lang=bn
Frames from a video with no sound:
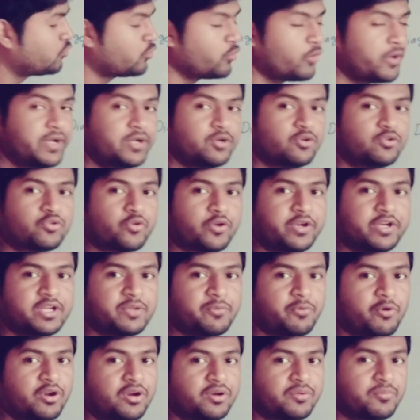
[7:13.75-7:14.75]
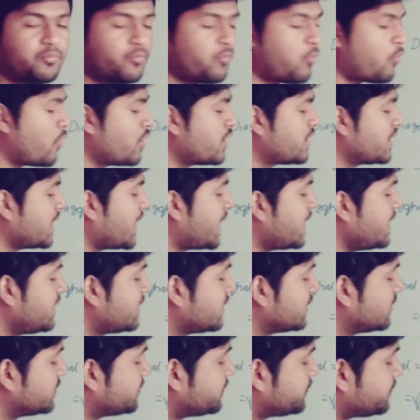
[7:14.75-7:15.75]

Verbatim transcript: টু ইন্টু টোয়েন্টি ফোর ফর্টি এইট